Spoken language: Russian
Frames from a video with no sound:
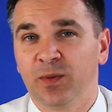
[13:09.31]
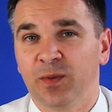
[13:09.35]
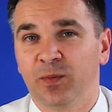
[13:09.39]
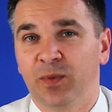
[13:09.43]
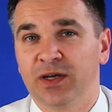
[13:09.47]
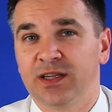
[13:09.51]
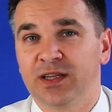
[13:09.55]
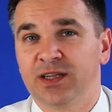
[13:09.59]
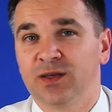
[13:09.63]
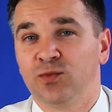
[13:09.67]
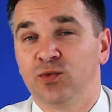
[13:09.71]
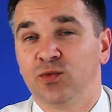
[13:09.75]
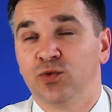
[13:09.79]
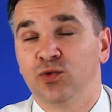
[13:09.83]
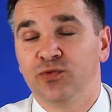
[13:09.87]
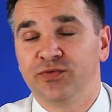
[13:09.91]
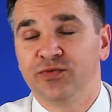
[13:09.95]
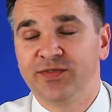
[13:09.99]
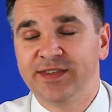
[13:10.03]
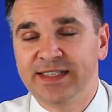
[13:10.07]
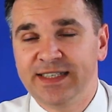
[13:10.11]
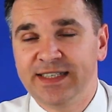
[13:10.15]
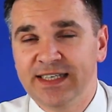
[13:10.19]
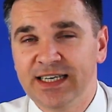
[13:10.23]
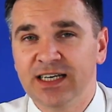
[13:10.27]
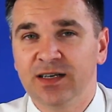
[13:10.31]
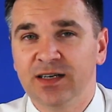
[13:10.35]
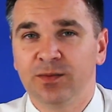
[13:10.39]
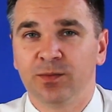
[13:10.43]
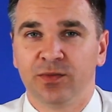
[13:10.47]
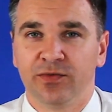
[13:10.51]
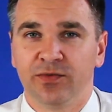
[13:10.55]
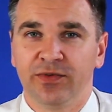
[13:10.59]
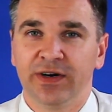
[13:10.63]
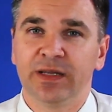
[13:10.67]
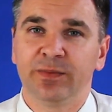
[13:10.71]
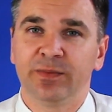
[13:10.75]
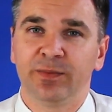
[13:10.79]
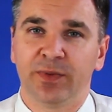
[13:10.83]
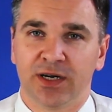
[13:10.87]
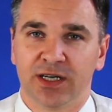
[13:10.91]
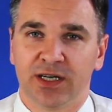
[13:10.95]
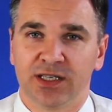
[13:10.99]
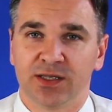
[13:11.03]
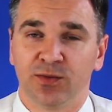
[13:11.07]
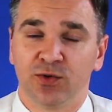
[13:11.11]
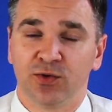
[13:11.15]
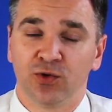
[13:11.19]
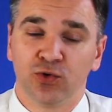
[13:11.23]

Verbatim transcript: Поэтому у всех бывает по-разному.